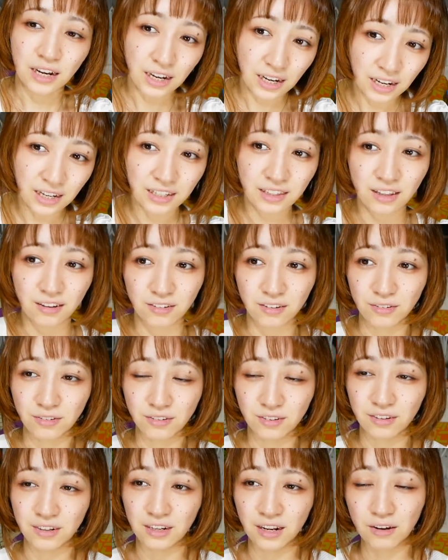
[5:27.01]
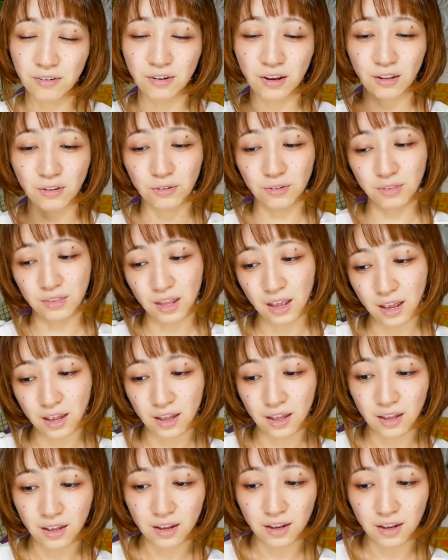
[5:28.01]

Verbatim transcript: はい」って言って普通にね受け取って